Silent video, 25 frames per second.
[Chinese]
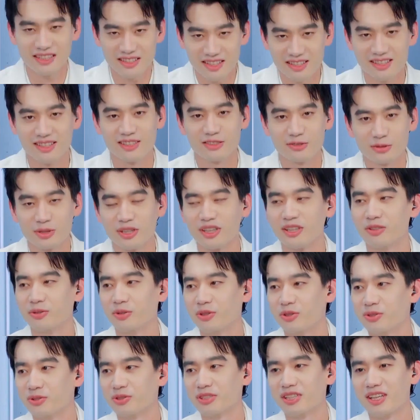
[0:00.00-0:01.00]
真的能做
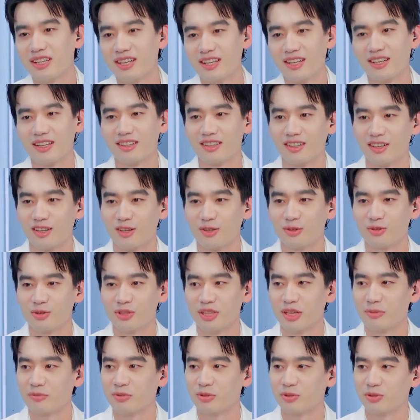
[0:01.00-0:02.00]
很多。你就像亮亮的老
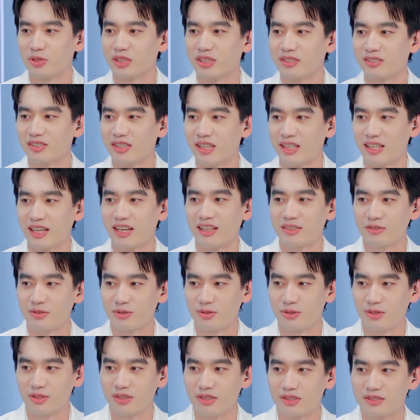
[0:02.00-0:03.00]
公一样，比如说接他
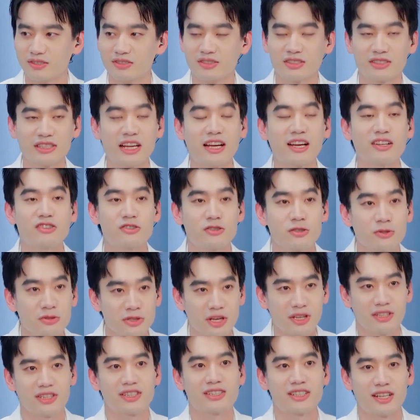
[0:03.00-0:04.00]
去，在很
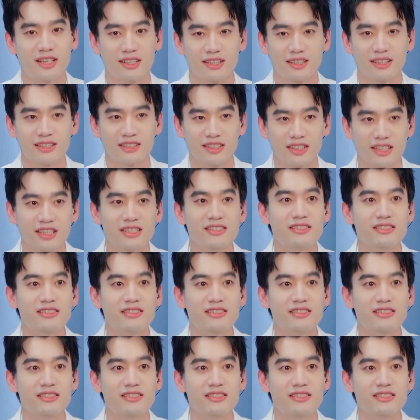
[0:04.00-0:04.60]
重要的场合，你